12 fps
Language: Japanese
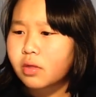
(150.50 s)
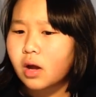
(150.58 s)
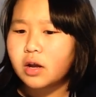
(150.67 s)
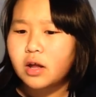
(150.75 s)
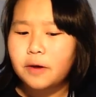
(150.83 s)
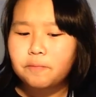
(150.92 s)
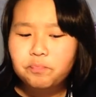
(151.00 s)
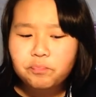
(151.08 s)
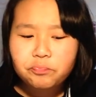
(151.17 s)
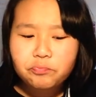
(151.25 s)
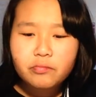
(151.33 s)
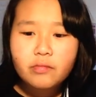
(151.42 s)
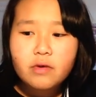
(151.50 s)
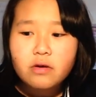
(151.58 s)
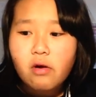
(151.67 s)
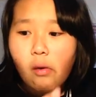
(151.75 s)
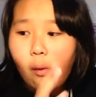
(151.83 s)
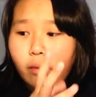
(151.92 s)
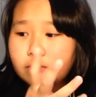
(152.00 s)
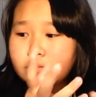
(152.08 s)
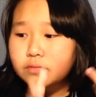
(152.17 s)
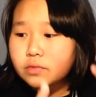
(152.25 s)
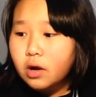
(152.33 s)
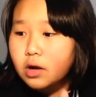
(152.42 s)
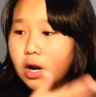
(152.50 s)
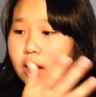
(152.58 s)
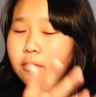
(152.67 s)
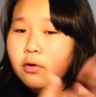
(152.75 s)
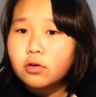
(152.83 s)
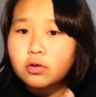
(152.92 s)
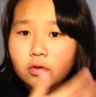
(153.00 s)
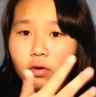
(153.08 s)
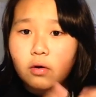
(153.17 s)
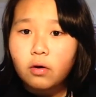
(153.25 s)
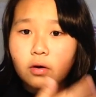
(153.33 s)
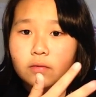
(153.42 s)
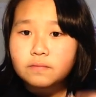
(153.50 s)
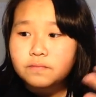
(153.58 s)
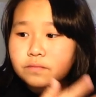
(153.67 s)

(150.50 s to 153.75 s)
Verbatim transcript: なんかね、レモンの、